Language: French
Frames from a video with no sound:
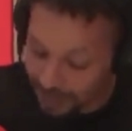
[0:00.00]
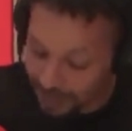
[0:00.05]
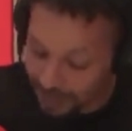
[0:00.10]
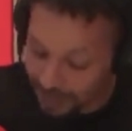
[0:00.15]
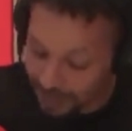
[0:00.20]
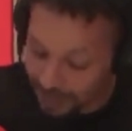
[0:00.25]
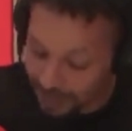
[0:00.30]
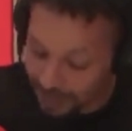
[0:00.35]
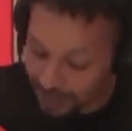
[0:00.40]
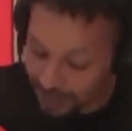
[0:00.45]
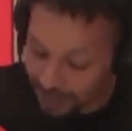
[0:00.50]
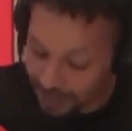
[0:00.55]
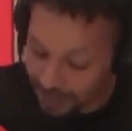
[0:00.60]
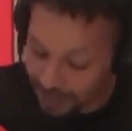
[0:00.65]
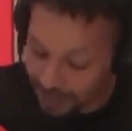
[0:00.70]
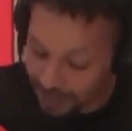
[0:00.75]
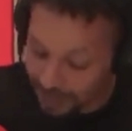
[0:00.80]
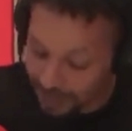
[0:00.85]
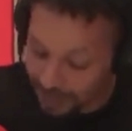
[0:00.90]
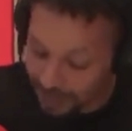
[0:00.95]
ah, ah en
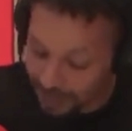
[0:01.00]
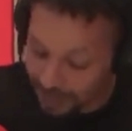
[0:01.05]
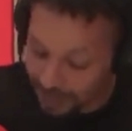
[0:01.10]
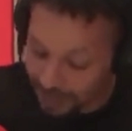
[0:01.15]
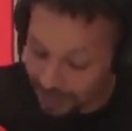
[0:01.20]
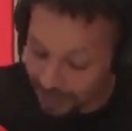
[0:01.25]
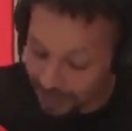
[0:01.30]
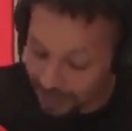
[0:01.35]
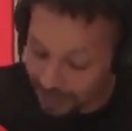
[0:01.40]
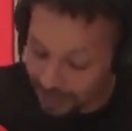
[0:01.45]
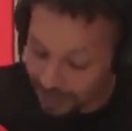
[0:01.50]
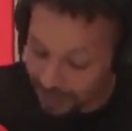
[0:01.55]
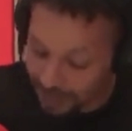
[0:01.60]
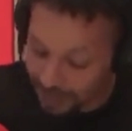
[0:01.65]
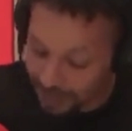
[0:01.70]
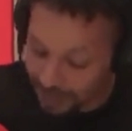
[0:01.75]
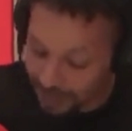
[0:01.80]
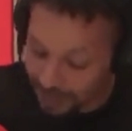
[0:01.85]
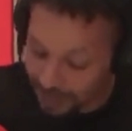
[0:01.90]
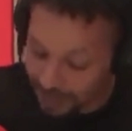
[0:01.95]
pillant l'Afrique, il paye
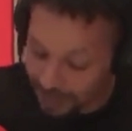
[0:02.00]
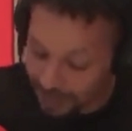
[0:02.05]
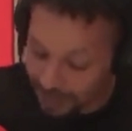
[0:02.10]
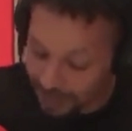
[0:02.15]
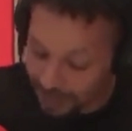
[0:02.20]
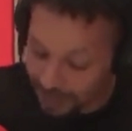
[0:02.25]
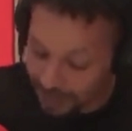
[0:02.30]
des fachos.